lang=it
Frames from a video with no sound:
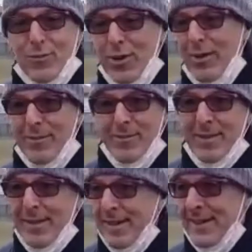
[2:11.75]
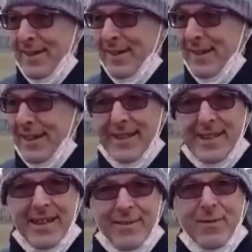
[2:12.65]
Cioè, eh,
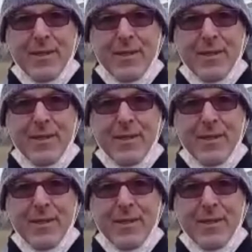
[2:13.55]
da,